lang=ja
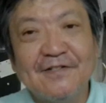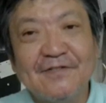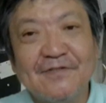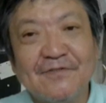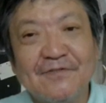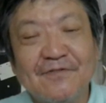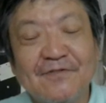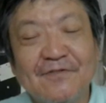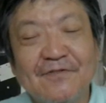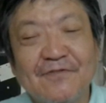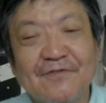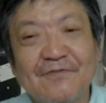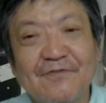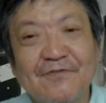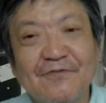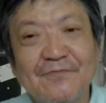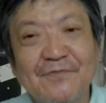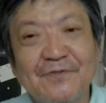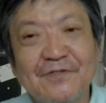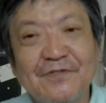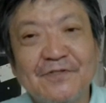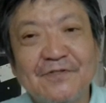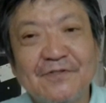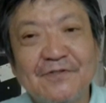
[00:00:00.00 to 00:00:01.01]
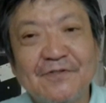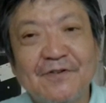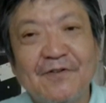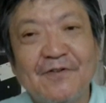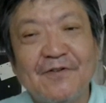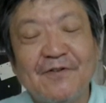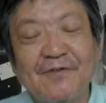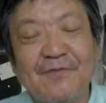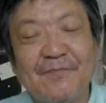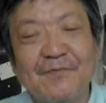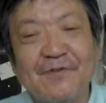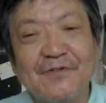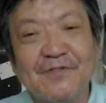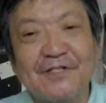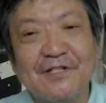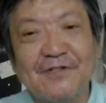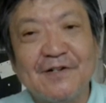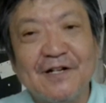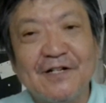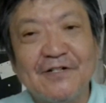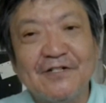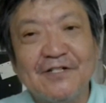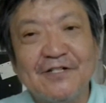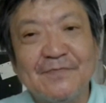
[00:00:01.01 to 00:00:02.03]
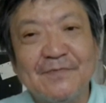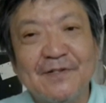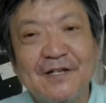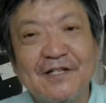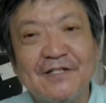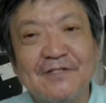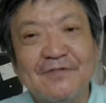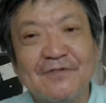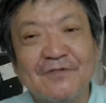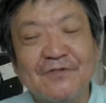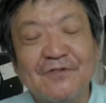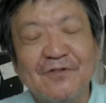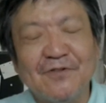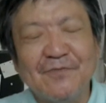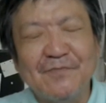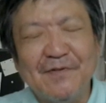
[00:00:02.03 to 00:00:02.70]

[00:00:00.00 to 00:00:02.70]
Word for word: その国民の持ってる悪いイメージのそ